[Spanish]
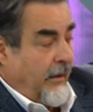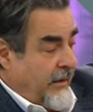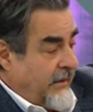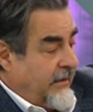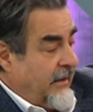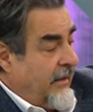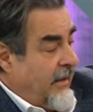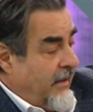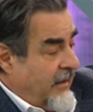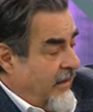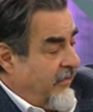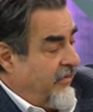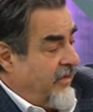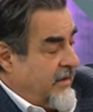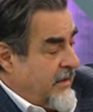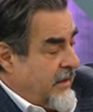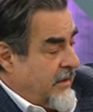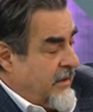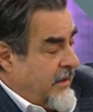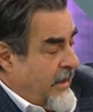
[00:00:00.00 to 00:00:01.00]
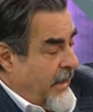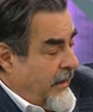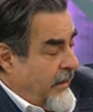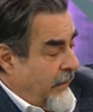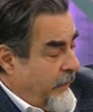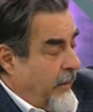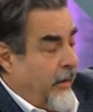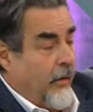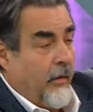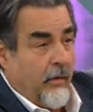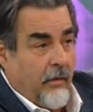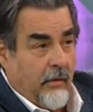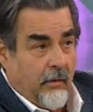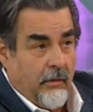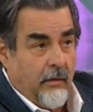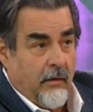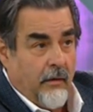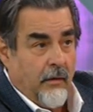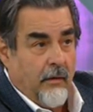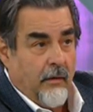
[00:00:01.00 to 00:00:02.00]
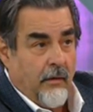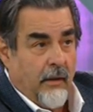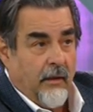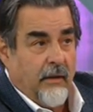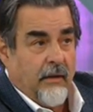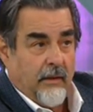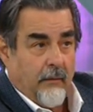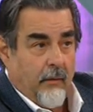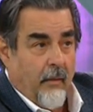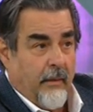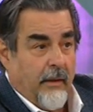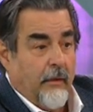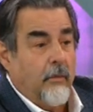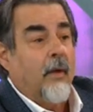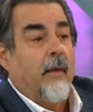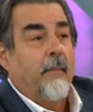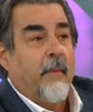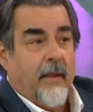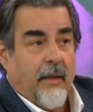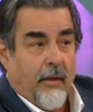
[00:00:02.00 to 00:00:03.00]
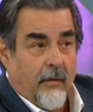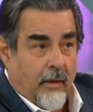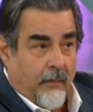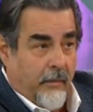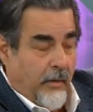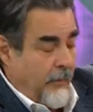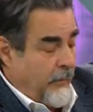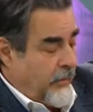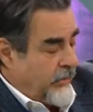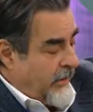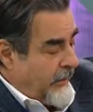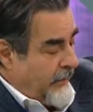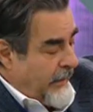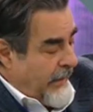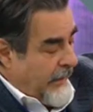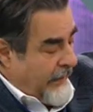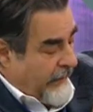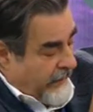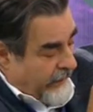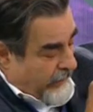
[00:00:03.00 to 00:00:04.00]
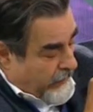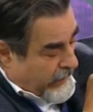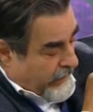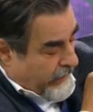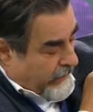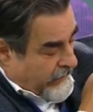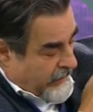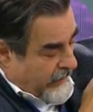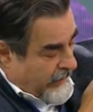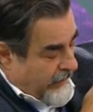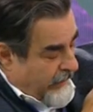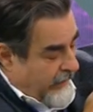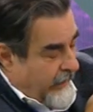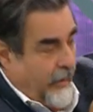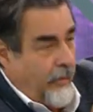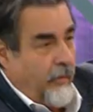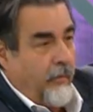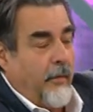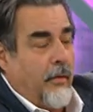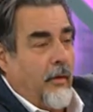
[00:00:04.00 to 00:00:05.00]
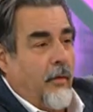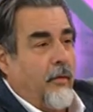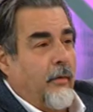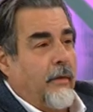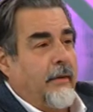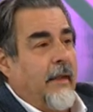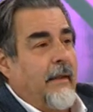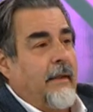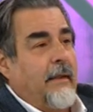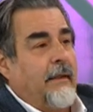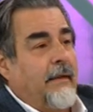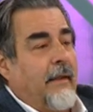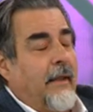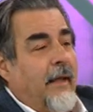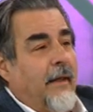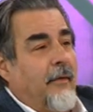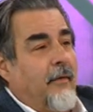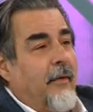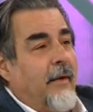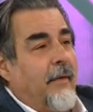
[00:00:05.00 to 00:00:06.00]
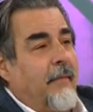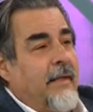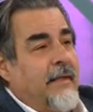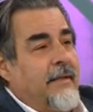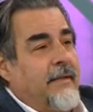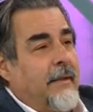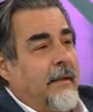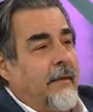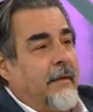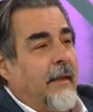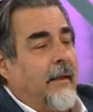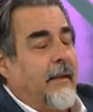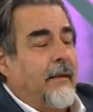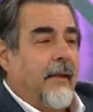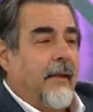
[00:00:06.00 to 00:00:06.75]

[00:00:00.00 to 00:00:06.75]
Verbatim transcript: veces la ineficiencia es peor, en este momento capaz que ahora podemos hablar, y bueno, el número de nuestra lista, la mil 9007. que